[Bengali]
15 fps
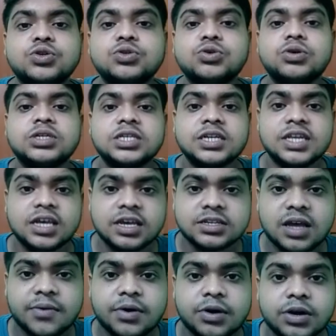পছন্দ হয়েছে
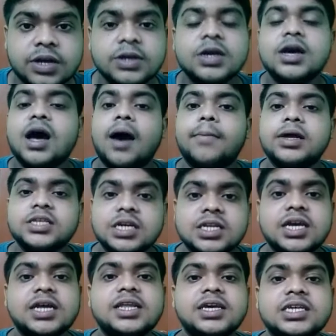রিকি স্যাবংকে
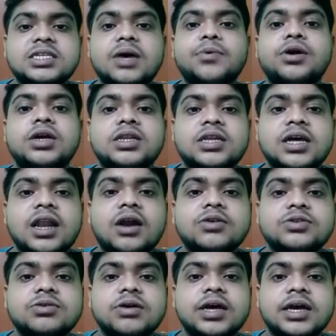আমরা জানি এই রিকি স্যাবং
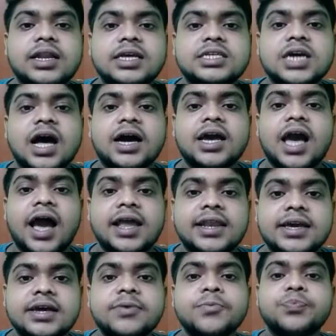ইন্ডিয়ান আর্টসের হয়ে খেলেছে আগে
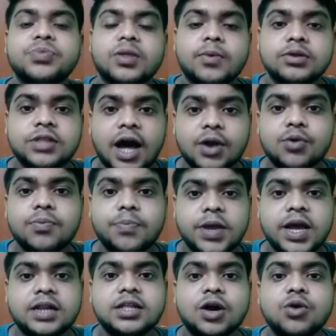আই লিগে এবং
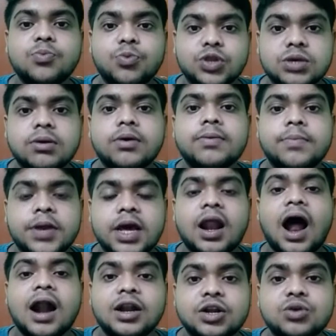দারুণ প্লেয়ার দারুণ প্রতিভাবান
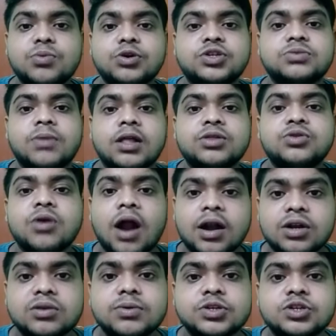প্লেয়ার আঠেরো বছর
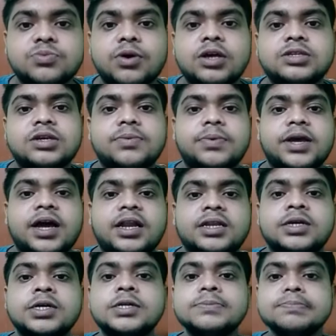মাত্র আঠেরো আঠেরো বছর বয়সে
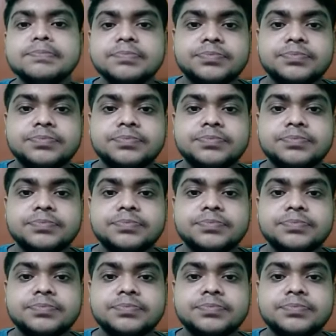প্লেয়ারের